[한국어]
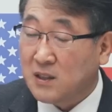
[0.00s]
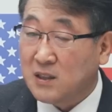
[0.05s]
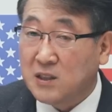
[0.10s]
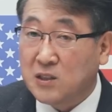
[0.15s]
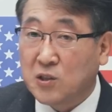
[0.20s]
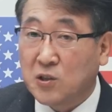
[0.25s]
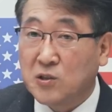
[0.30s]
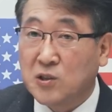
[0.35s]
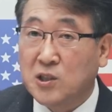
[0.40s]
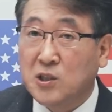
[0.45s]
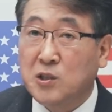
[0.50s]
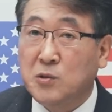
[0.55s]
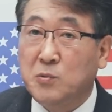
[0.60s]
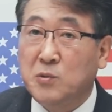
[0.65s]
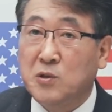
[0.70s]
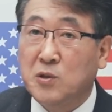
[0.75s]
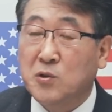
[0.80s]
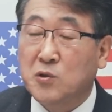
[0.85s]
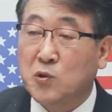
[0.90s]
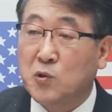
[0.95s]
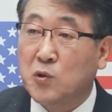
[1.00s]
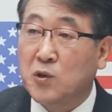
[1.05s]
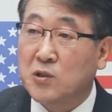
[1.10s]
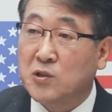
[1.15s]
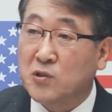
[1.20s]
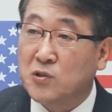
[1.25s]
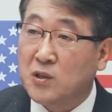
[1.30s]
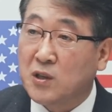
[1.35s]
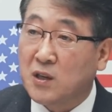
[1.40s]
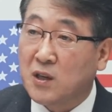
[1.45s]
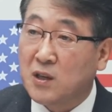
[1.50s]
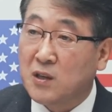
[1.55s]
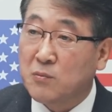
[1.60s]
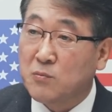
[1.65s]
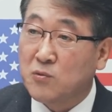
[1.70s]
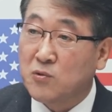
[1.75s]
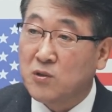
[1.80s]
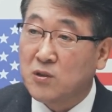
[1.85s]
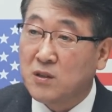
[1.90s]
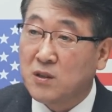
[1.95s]
그러니까 2022년 초에
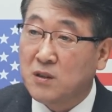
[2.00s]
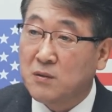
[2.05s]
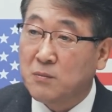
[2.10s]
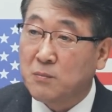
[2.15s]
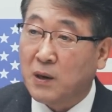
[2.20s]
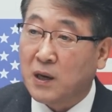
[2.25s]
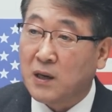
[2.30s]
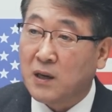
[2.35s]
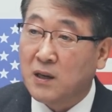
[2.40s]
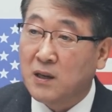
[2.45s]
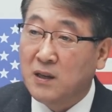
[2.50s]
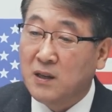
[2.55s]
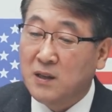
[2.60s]
전세가인 분들이 마,